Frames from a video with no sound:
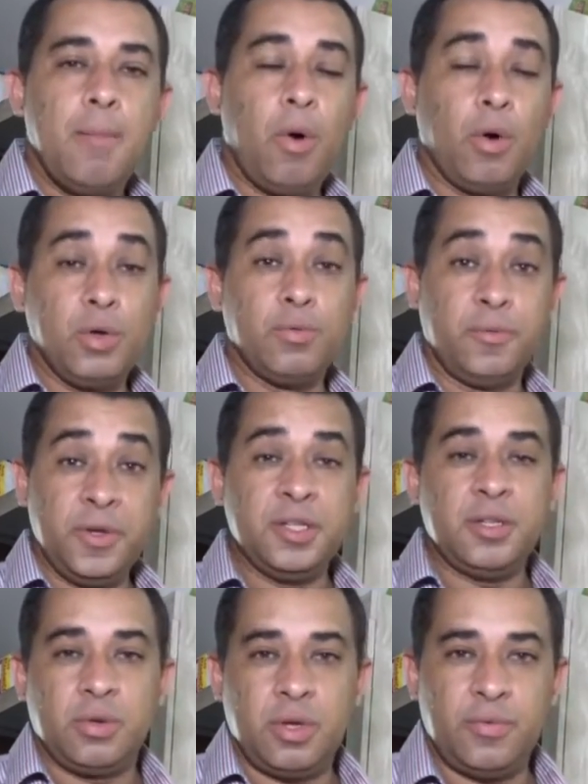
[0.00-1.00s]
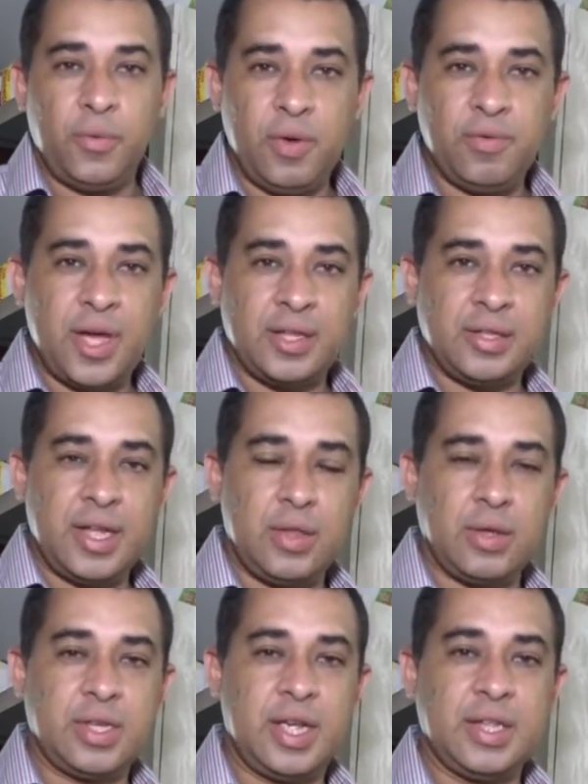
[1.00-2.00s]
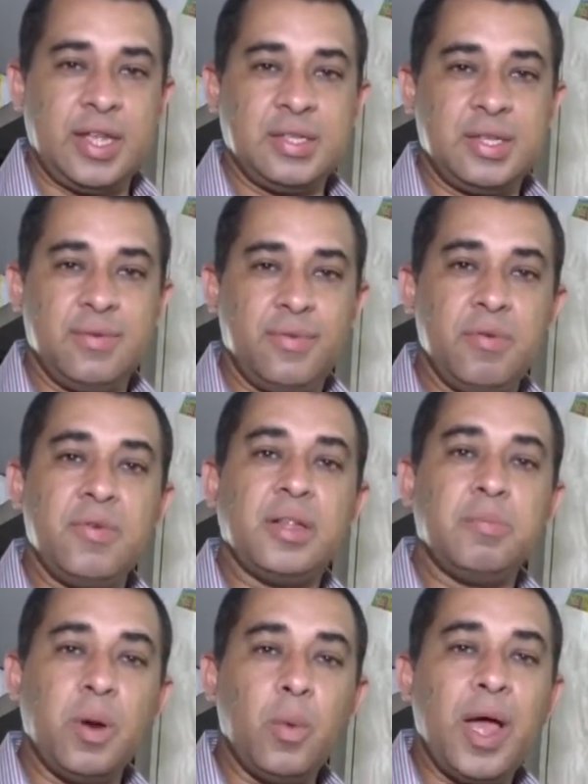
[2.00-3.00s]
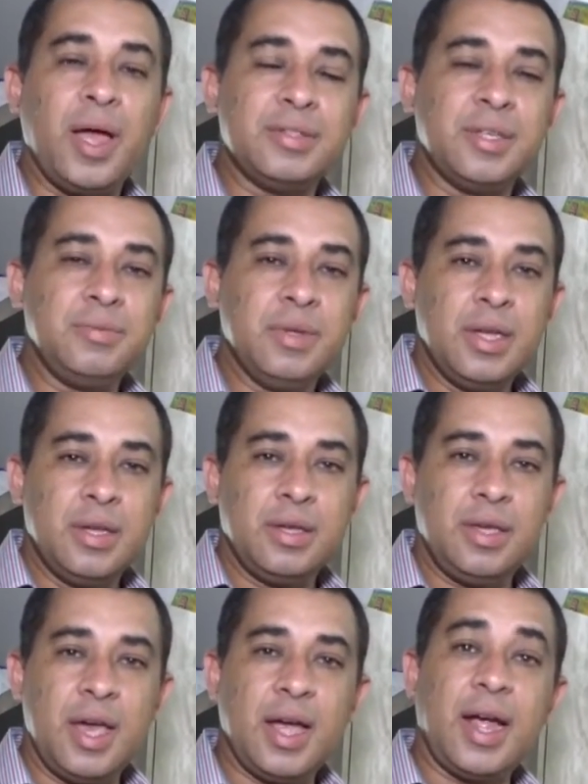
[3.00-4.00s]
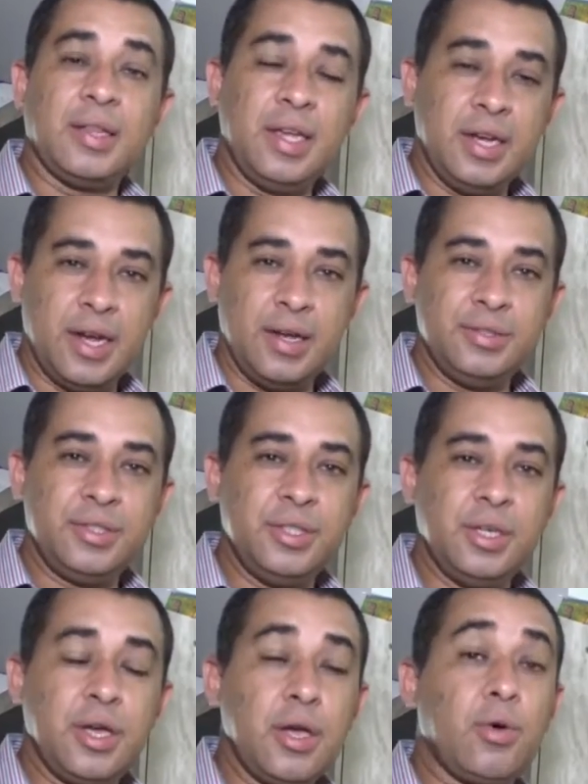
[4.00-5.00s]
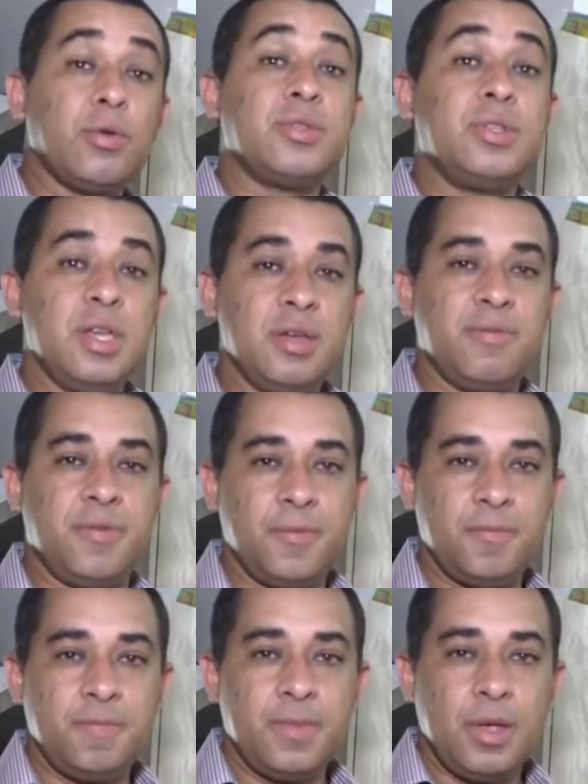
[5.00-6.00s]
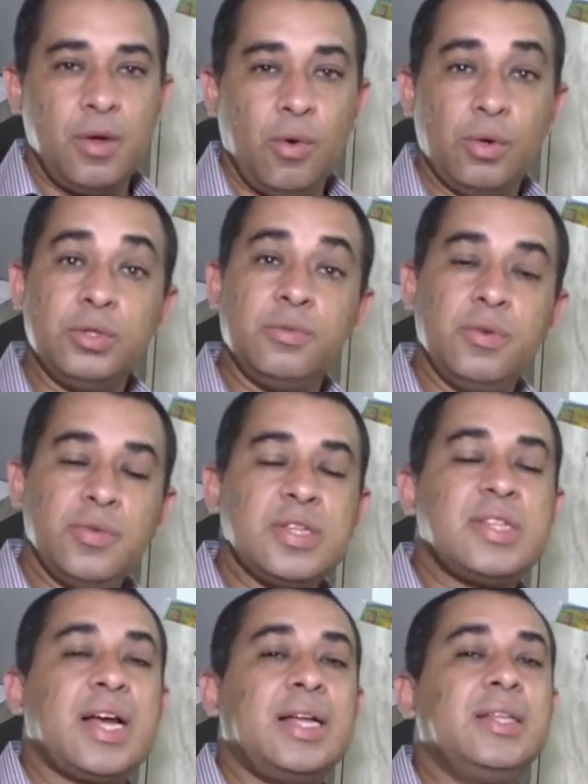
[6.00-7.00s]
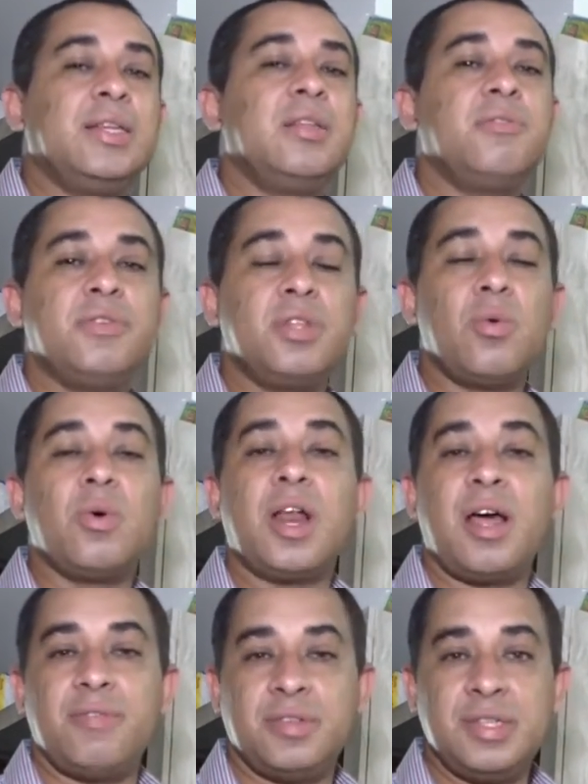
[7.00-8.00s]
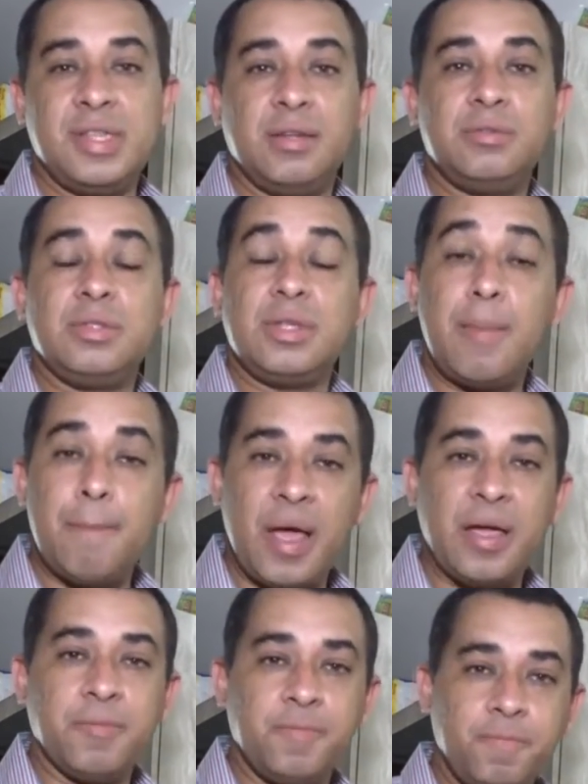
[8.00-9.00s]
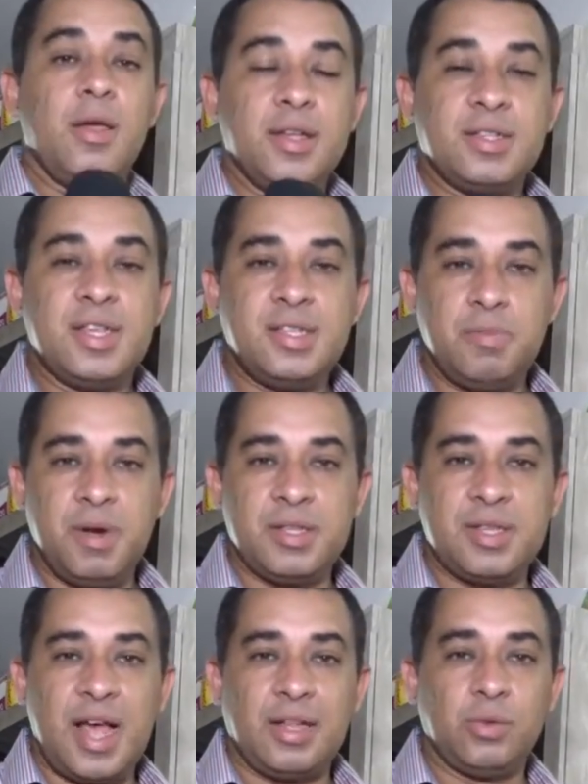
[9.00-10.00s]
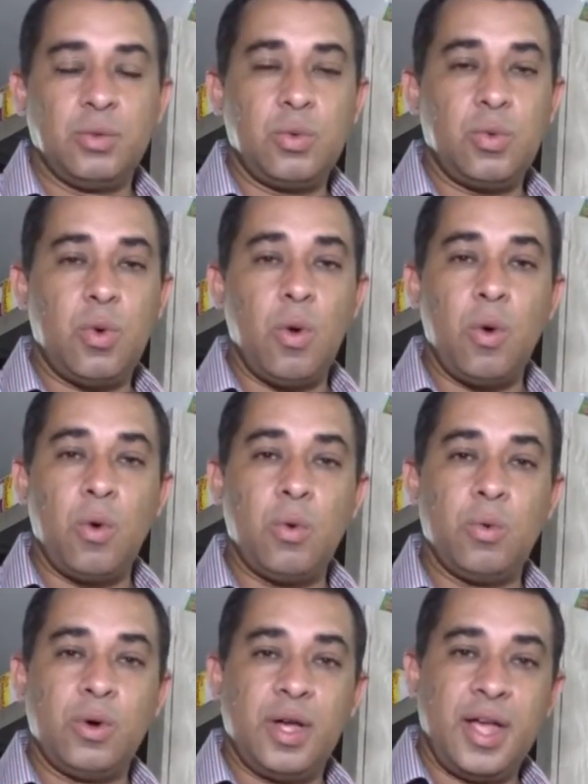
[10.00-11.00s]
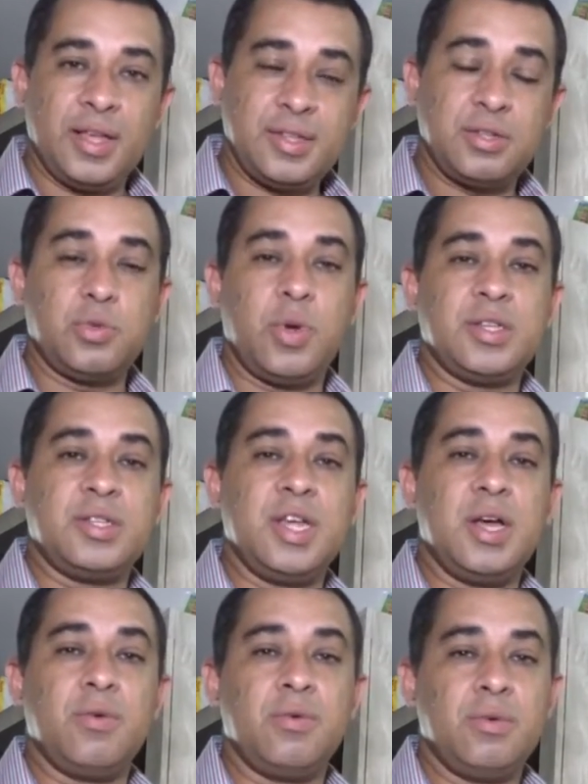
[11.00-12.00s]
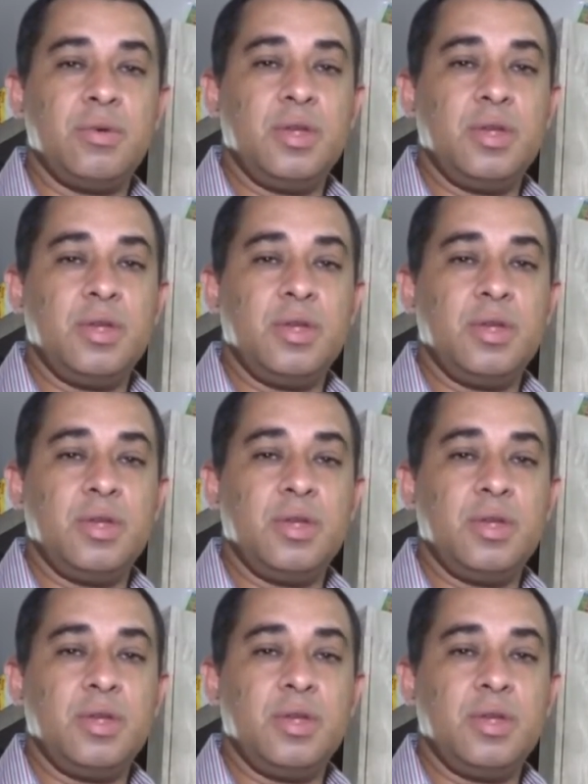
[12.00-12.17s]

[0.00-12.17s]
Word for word: Bom, e o vídeo que foi enviado até a nossa redação foi enviado pelo Éden, que é cadeirante, que inclusive hoje vive nessa cadeira devido a um grave acidente também. E sensibilizado com essa situação,